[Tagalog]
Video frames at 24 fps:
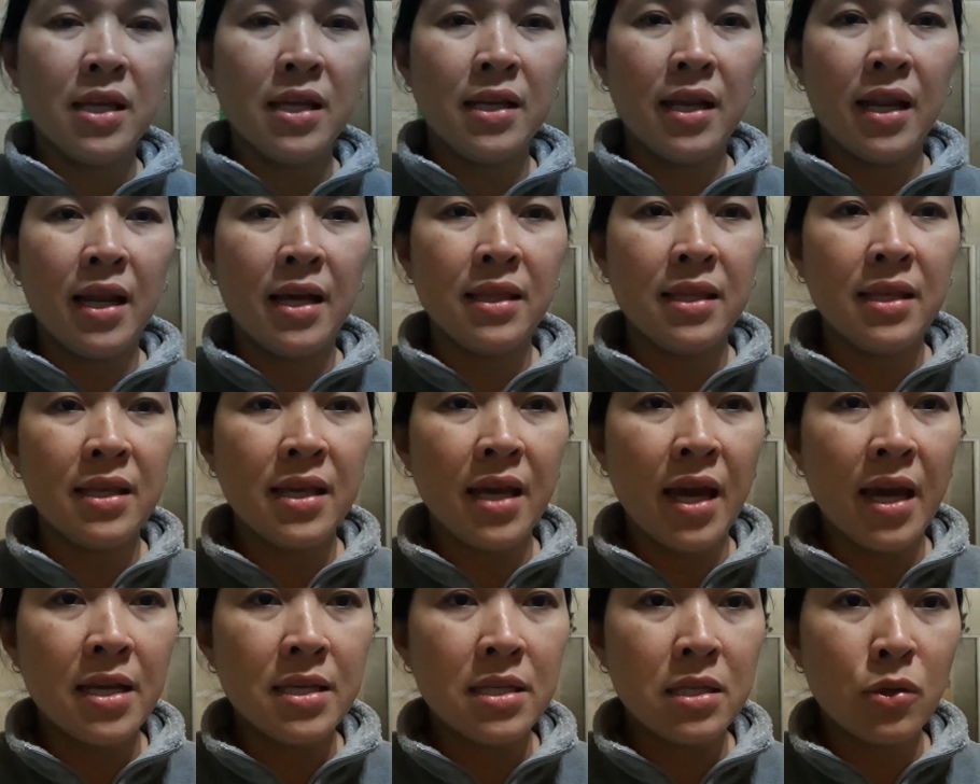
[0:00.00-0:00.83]
tingnan natin
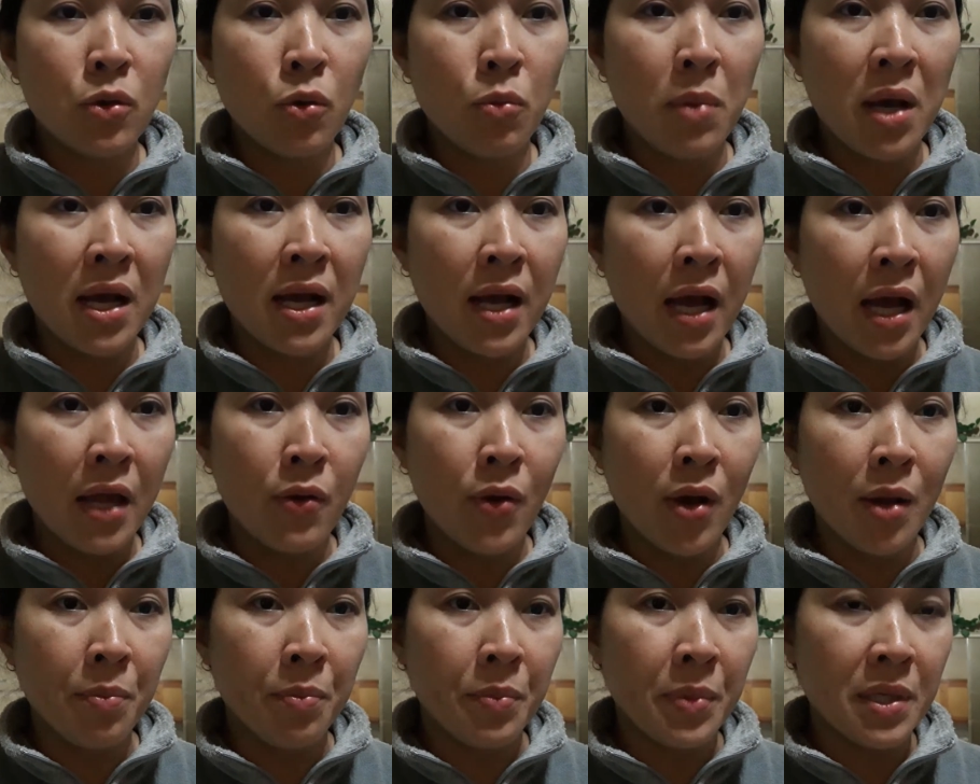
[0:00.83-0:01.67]
guys kung magkano
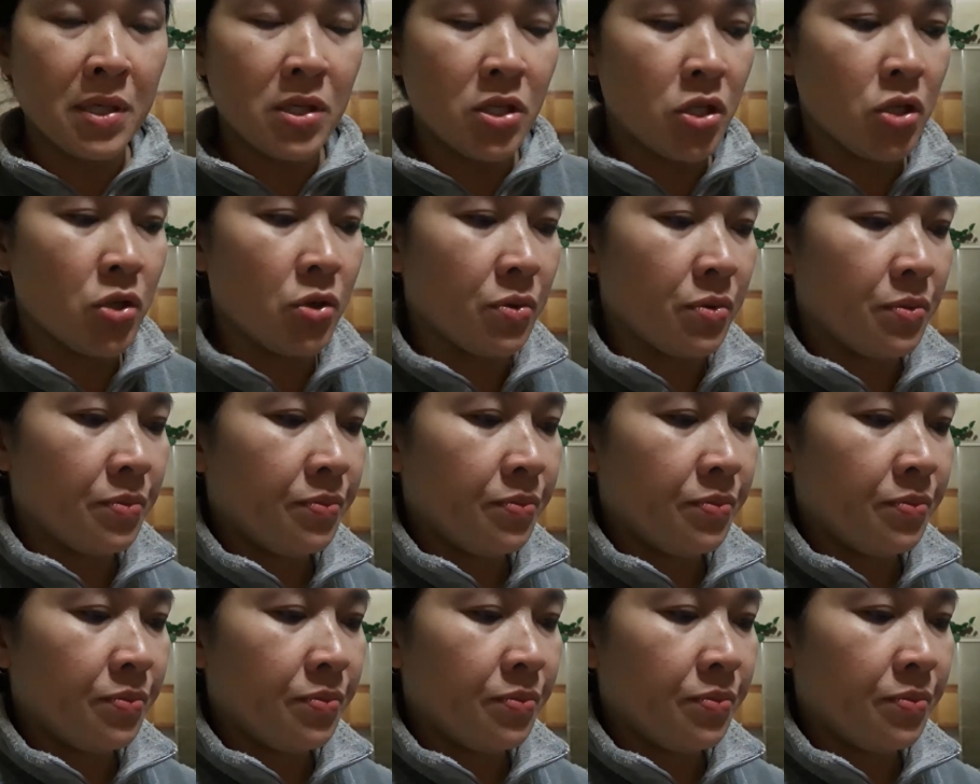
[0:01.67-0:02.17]
ang presyo.